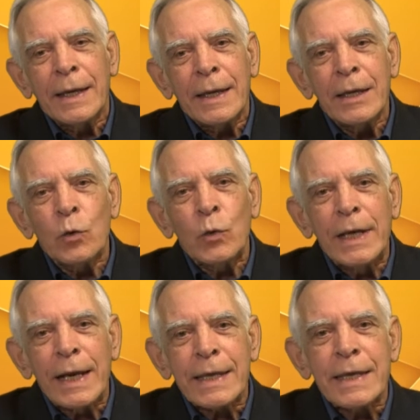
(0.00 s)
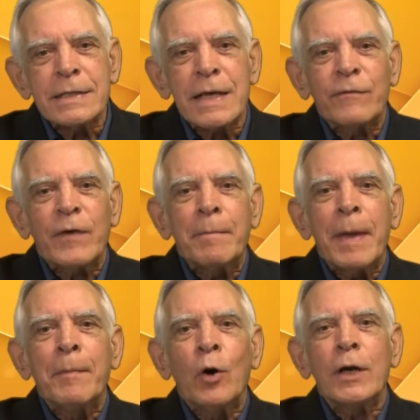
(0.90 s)
in cui la Chiesa fa
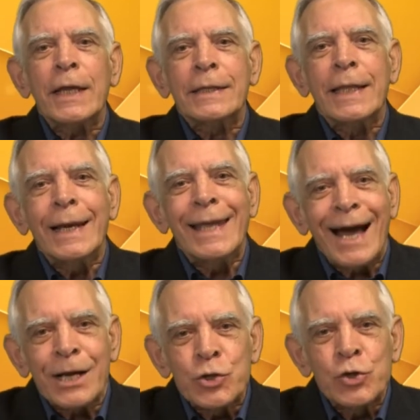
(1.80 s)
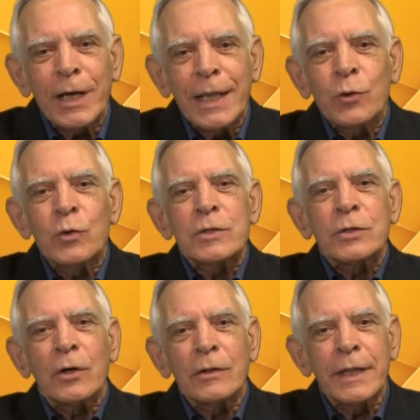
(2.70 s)
memoria degli angeli
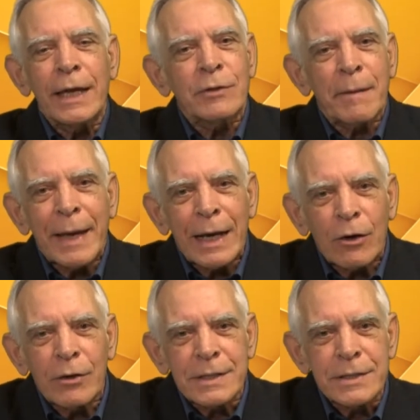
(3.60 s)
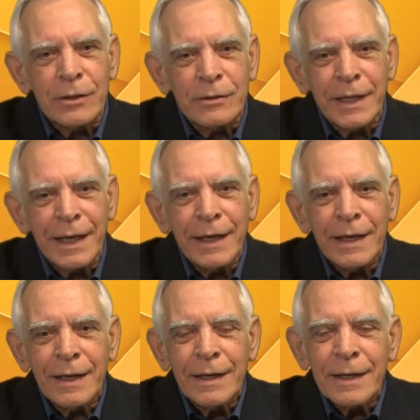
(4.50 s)
custodi. È una bella occasione
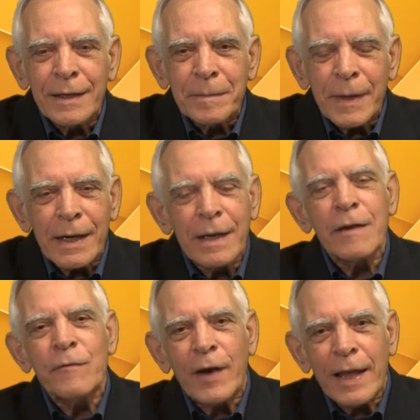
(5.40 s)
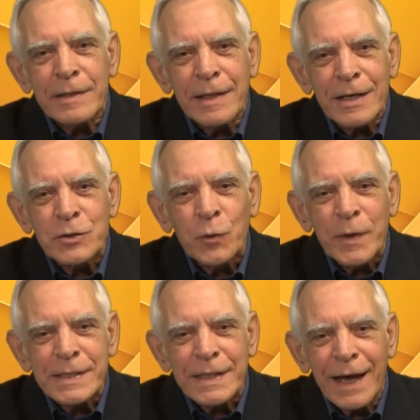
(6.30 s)
per riflettere su
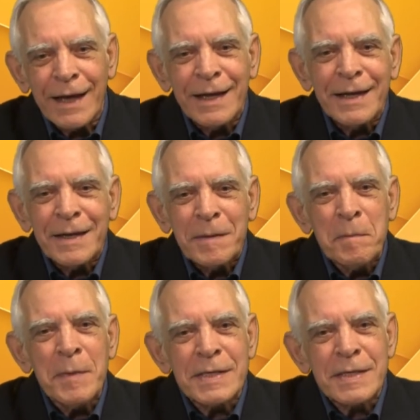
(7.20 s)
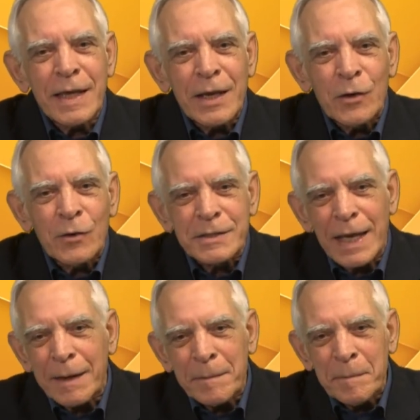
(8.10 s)
questa
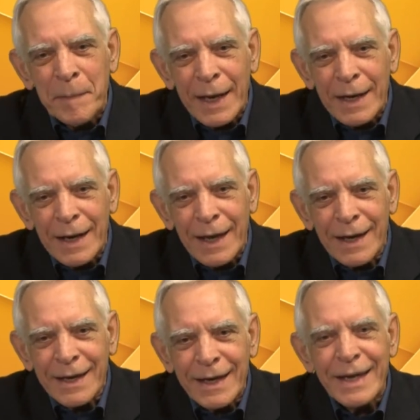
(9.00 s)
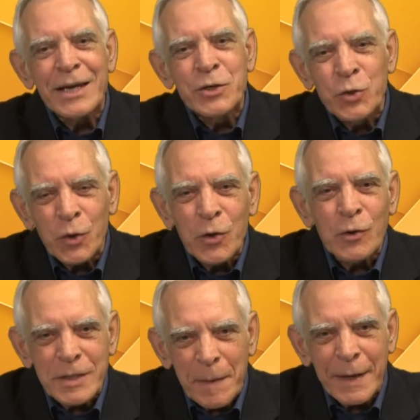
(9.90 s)
misteriosa, bella e
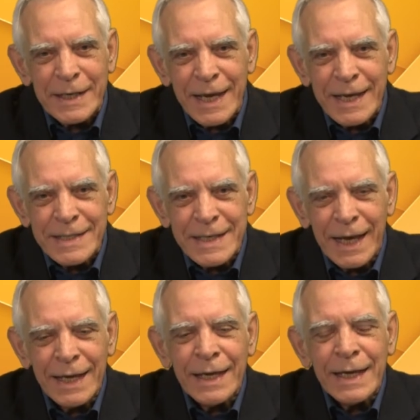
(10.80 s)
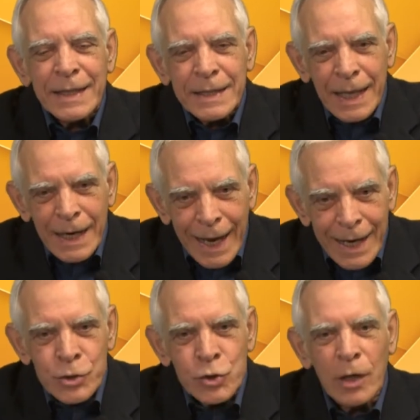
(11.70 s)
gioiosa presenza
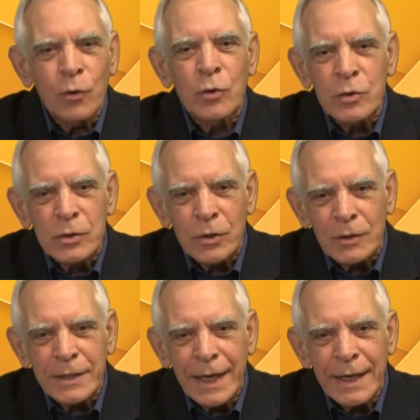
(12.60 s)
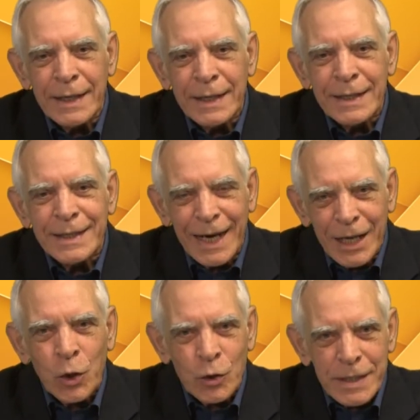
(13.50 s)
dell'angelo custode nella
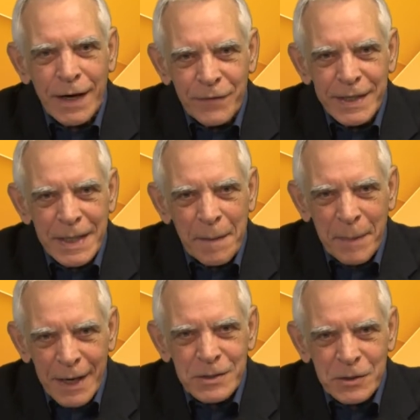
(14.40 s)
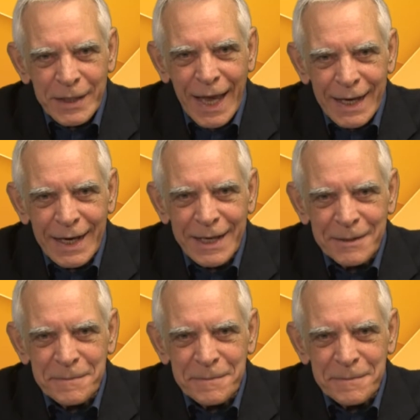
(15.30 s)
nostra vita personale.